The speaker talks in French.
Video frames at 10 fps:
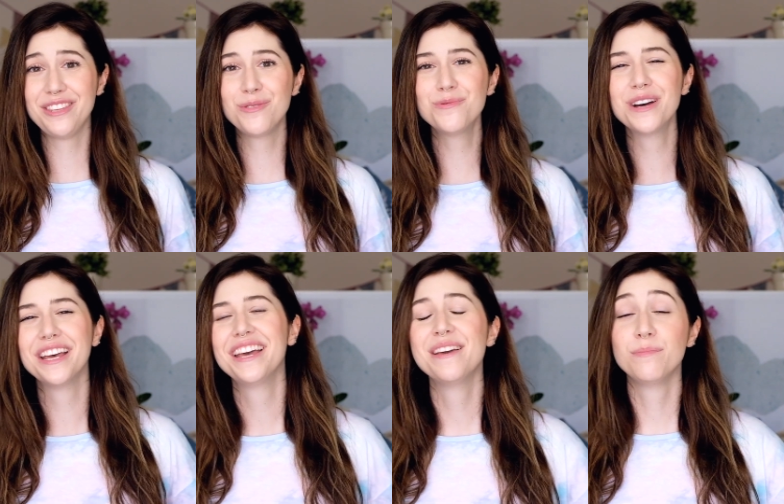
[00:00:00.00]
You.
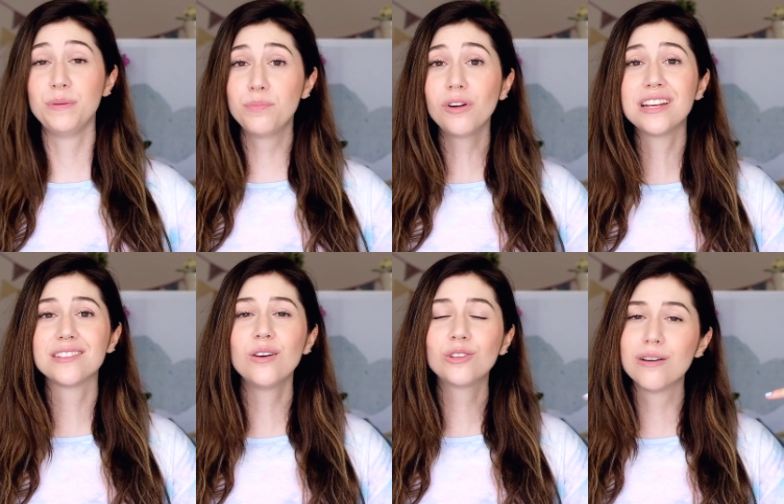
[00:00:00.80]
Puis pour
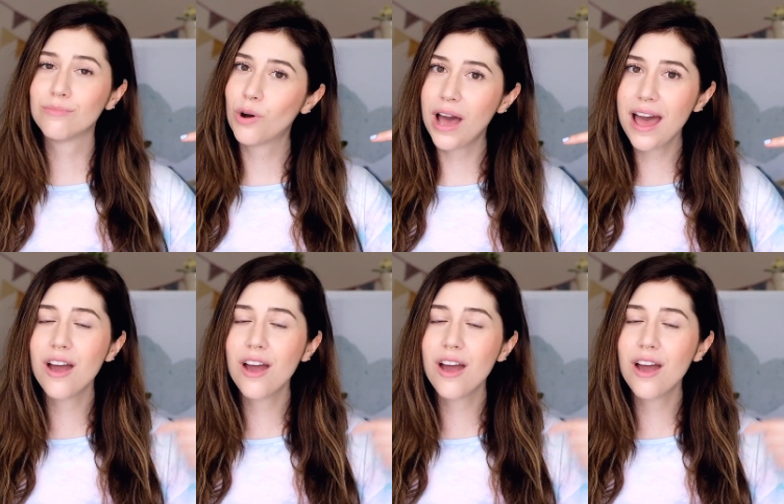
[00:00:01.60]
les autres comme moi,